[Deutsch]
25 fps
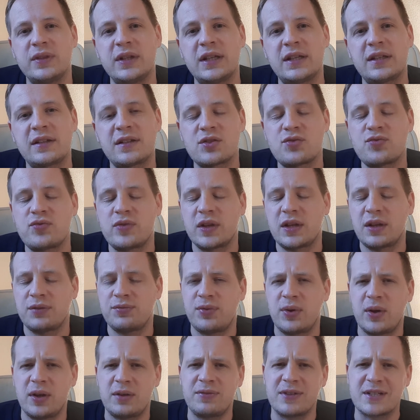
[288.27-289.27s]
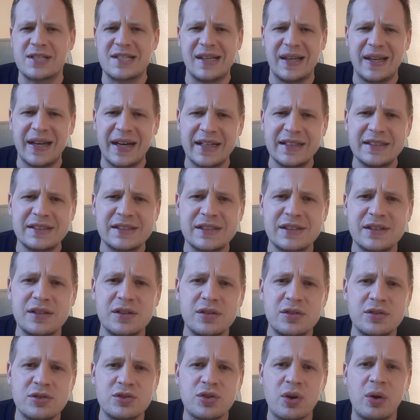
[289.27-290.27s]
Nicht, dass wir dafür etwas
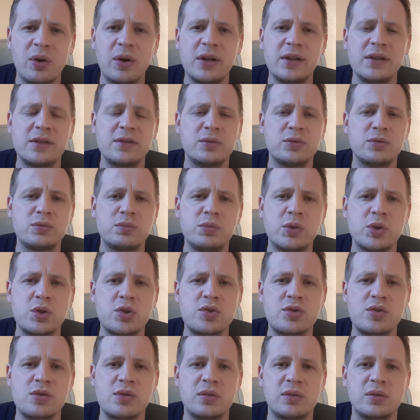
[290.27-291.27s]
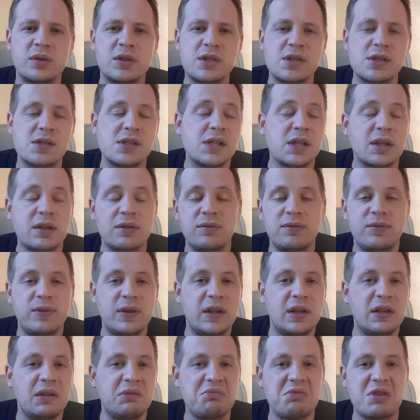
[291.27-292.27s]
leisten sollen und müssen und es
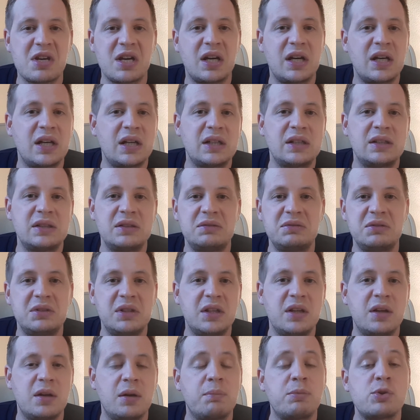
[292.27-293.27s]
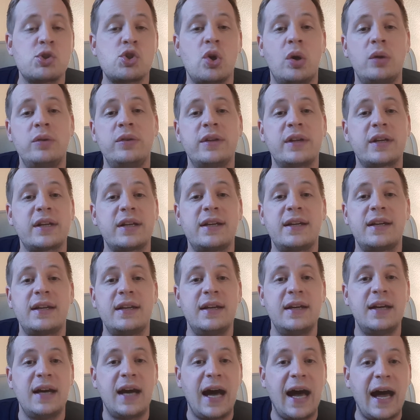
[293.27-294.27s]
irgendwie, ja, in einer besonderen
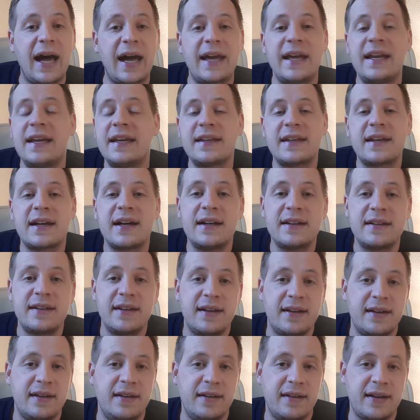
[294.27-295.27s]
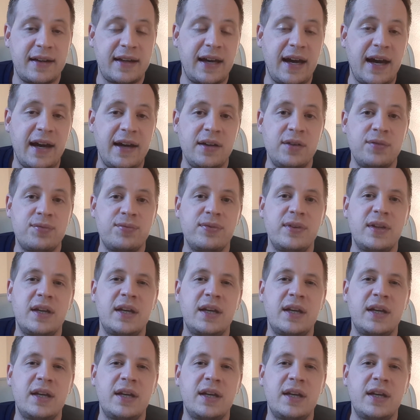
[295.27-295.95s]
Heiligkeit er ergreifen.